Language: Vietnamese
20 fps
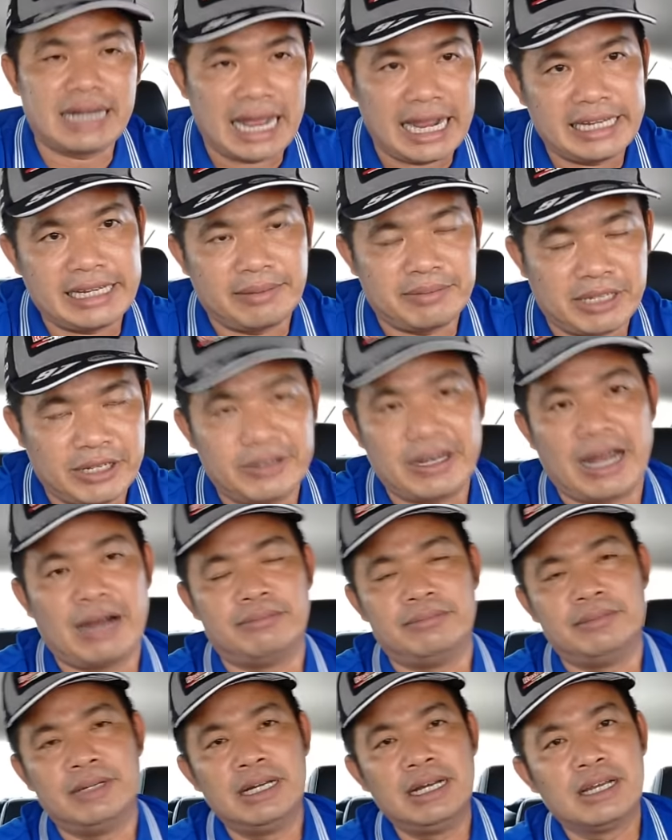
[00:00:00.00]
200 triệu đồng
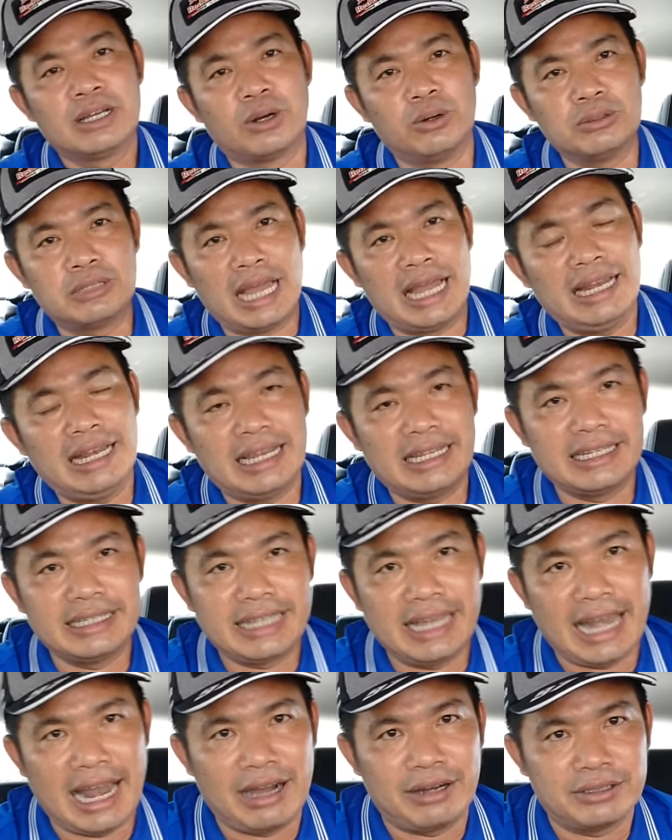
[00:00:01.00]
cụ thể là như
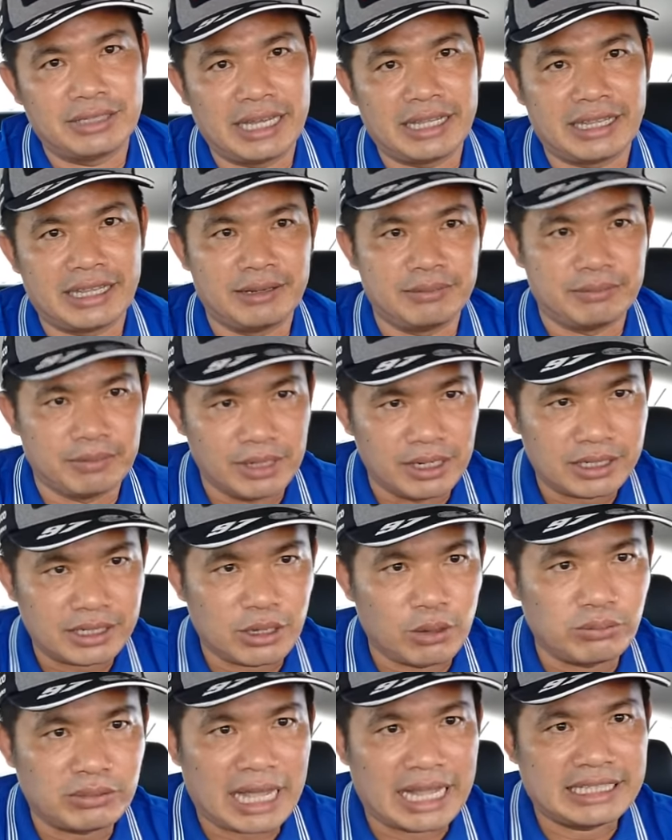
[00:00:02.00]
thế nào thì từng bước
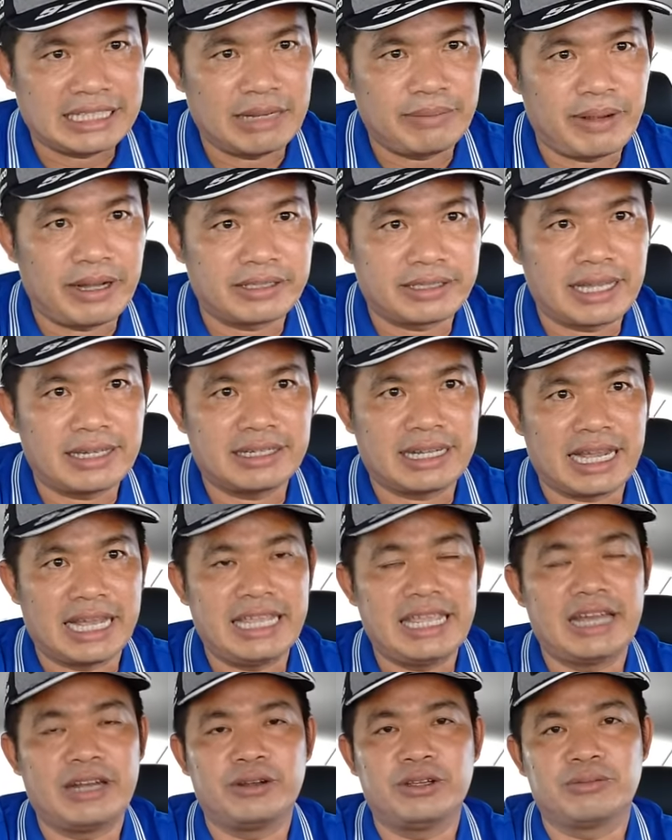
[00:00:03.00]
chúng ta sẽ phân tích
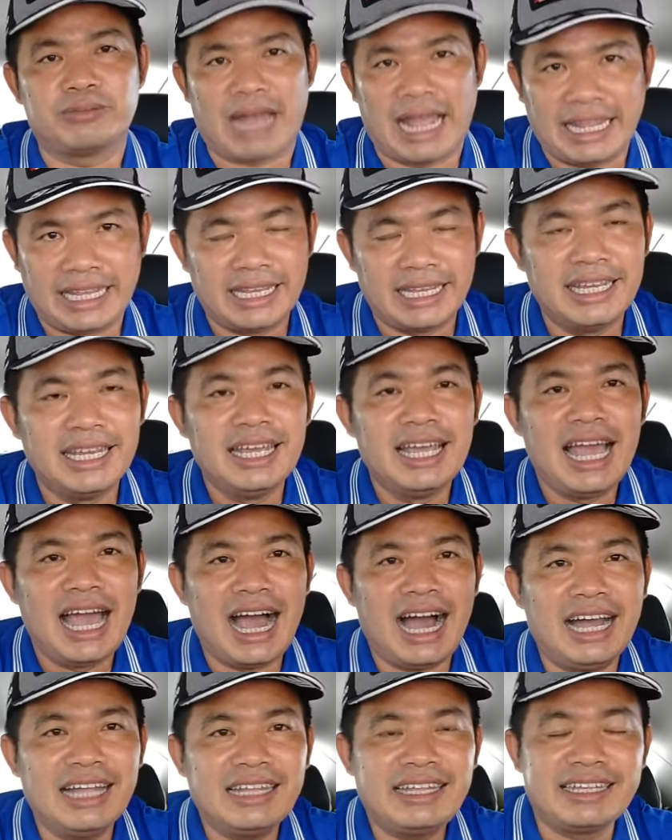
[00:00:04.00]
kỹ về nội dung này
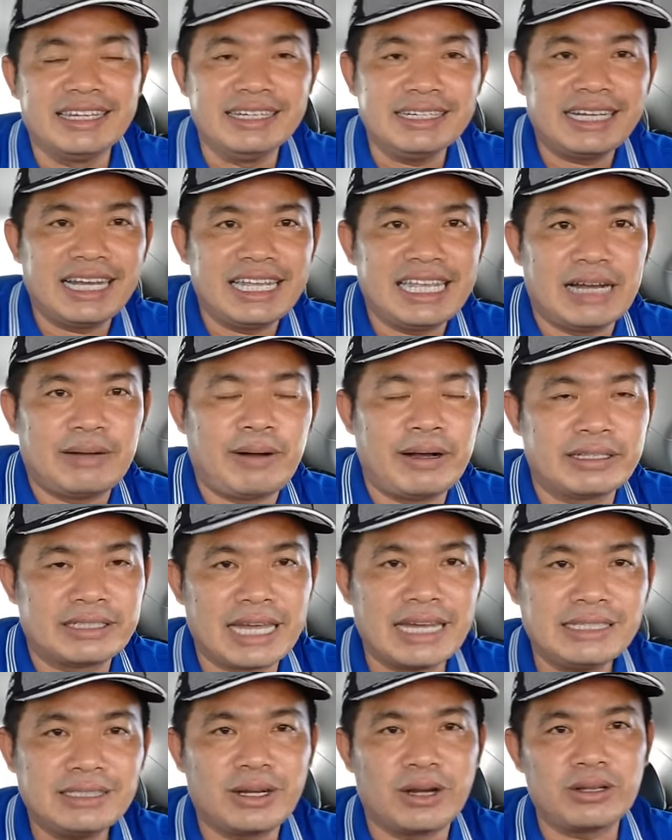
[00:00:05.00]
à, trước khi vào phân
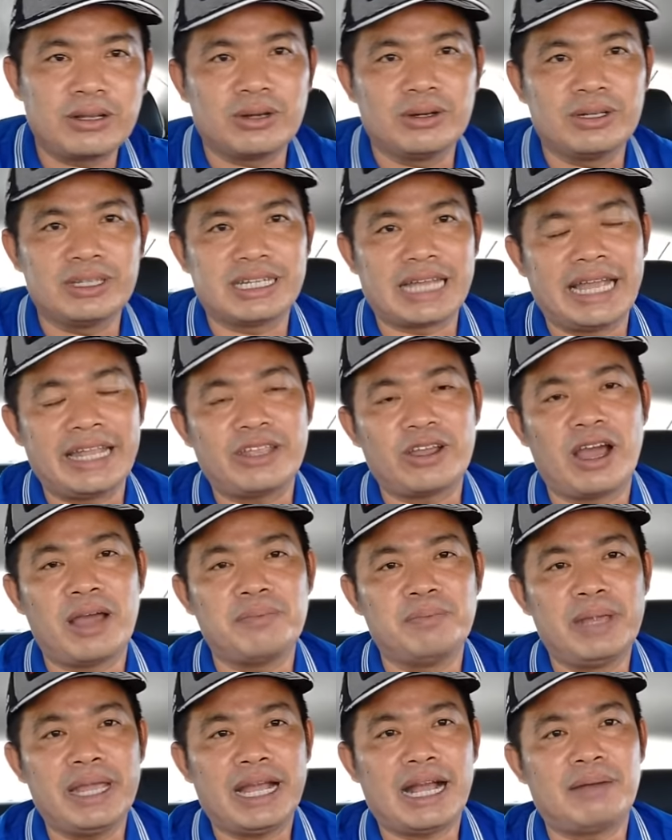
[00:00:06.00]
tích cô chú anh chị cho
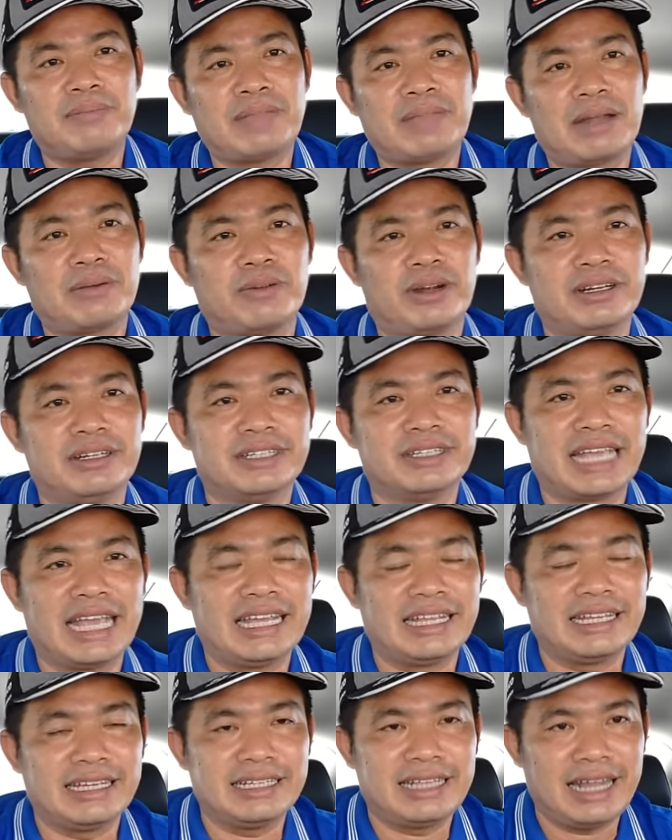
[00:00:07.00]
em biết âm thanh và đường
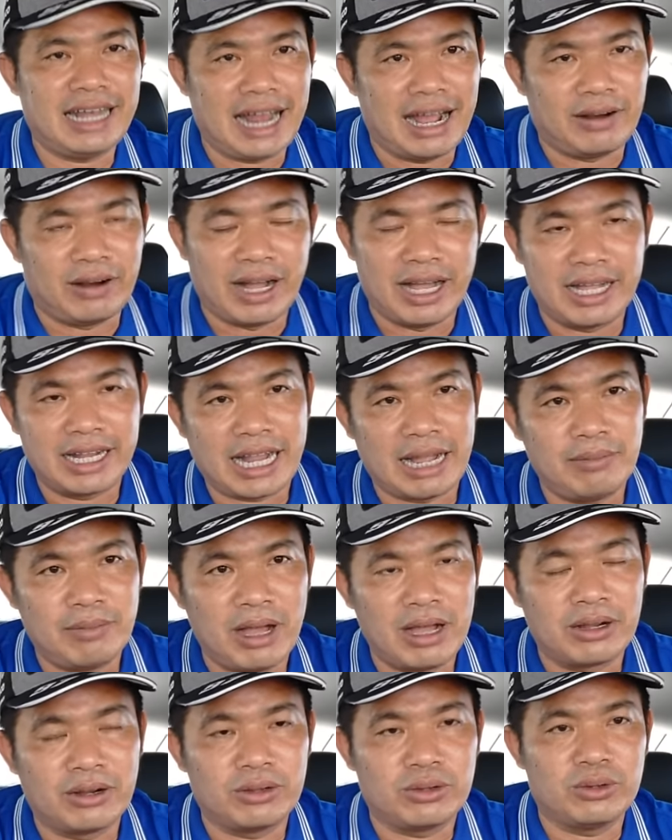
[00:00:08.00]
truyền như thế nào ạ à. cảm
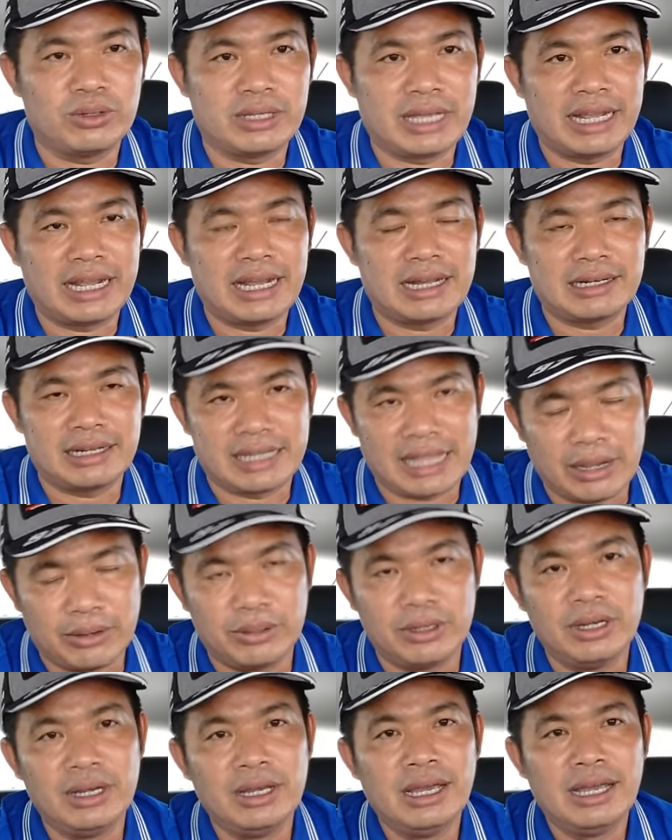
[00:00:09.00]
ơn cô chú anh chị rất là nhiều
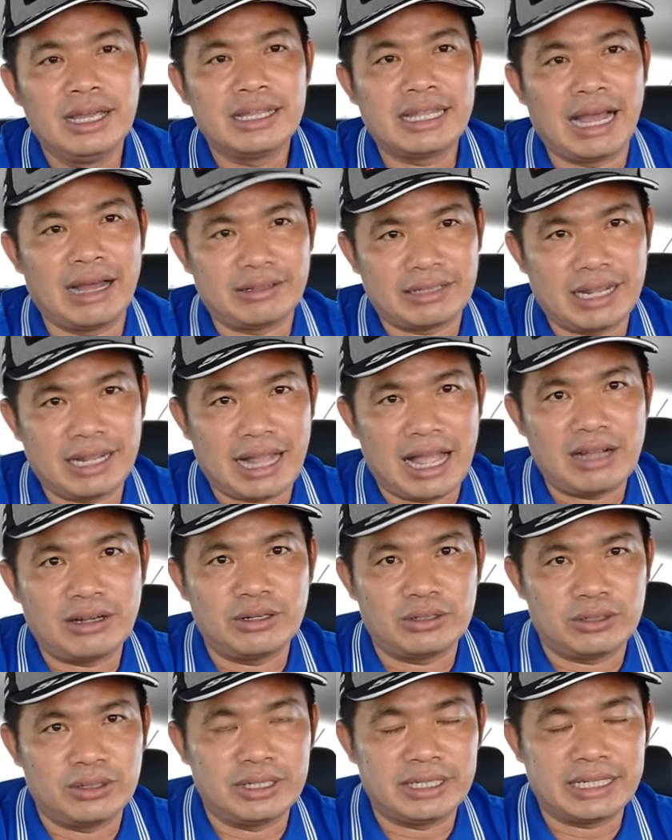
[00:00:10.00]
chào tất cả
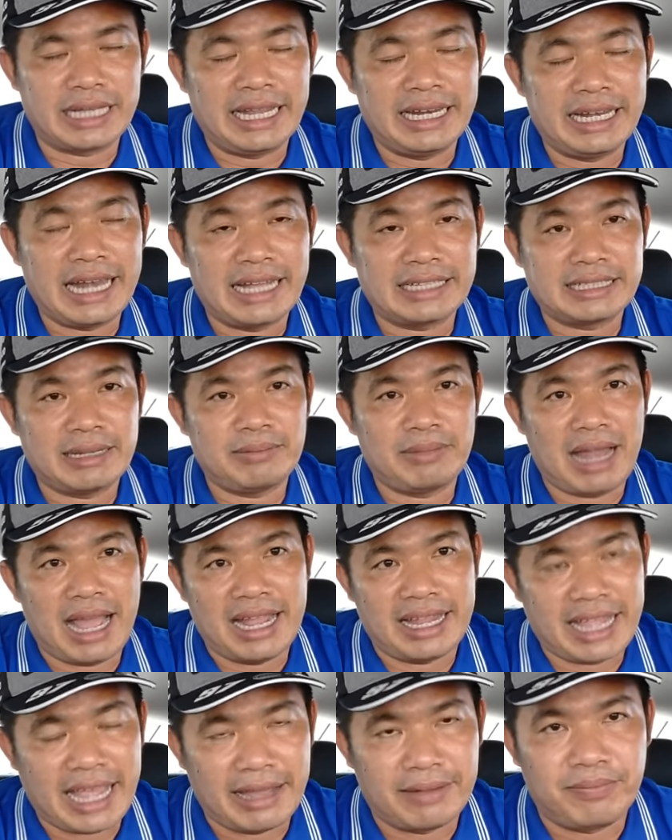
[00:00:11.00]
cô chú anh chị đang xem
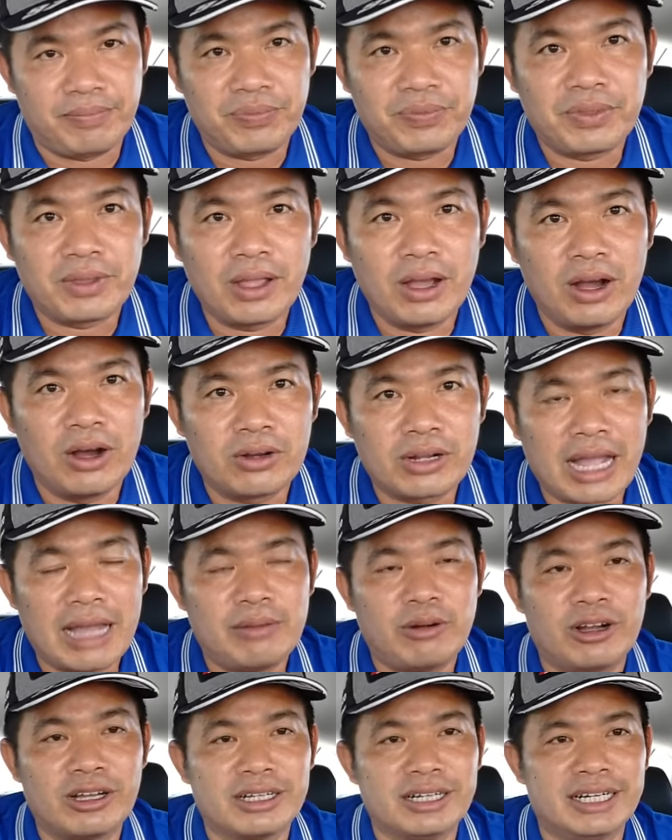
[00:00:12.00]
like nha ok
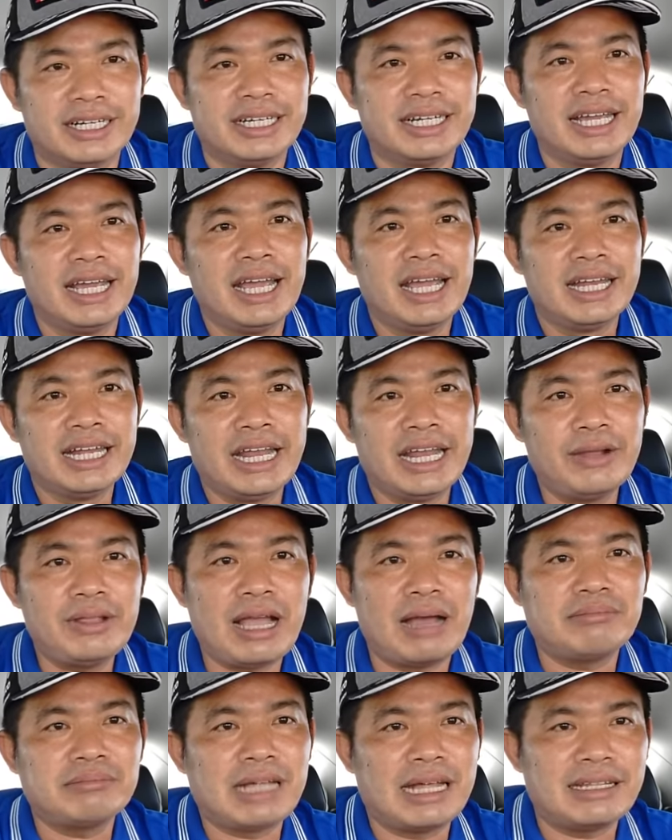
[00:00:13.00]
mọi người nếu
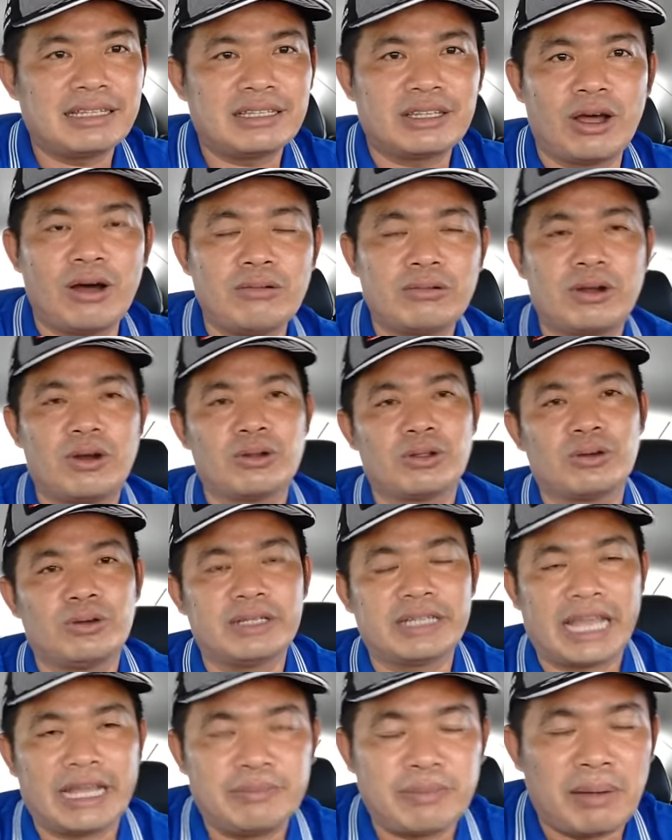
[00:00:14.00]
như âm thanh tốt cô chú
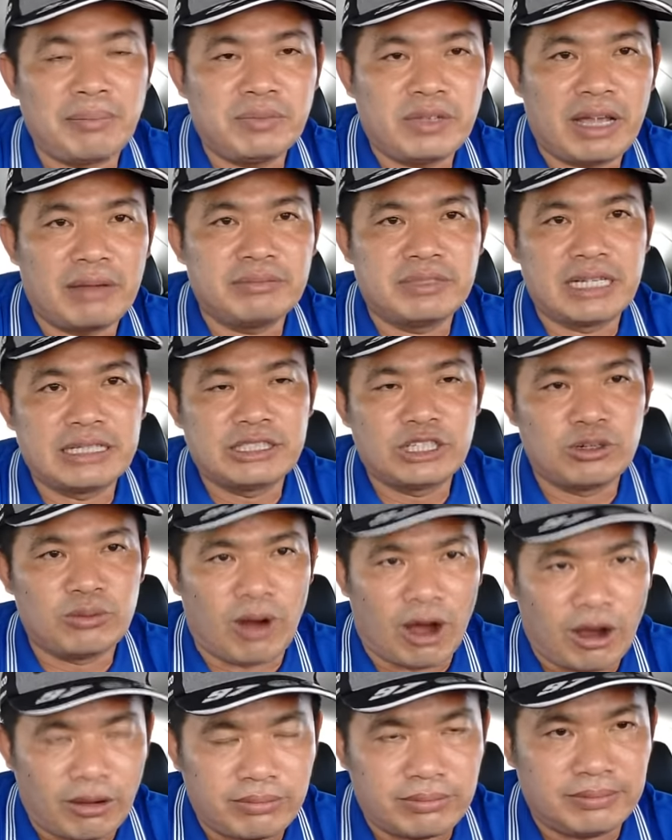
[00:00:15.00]
anh chị bấm cho em xin số
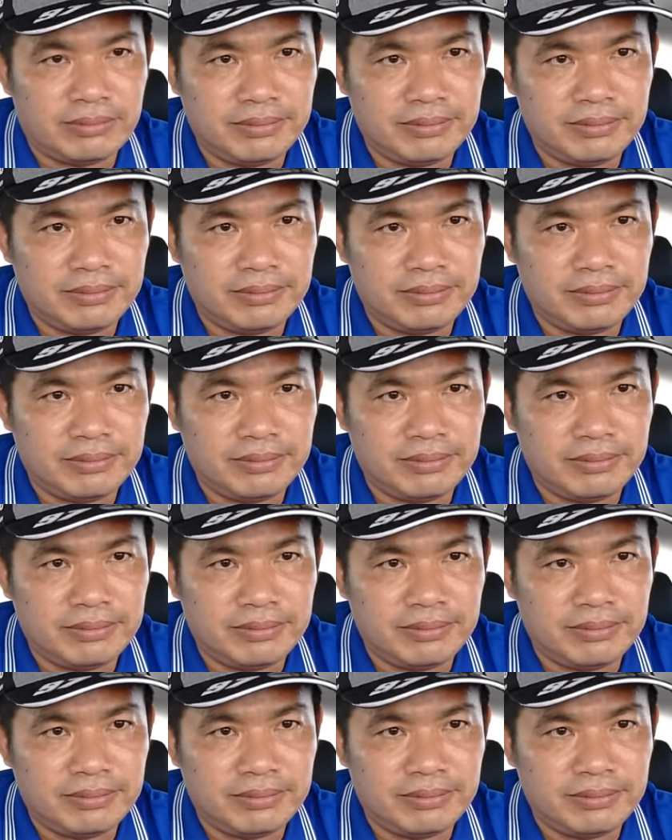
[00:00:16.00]
1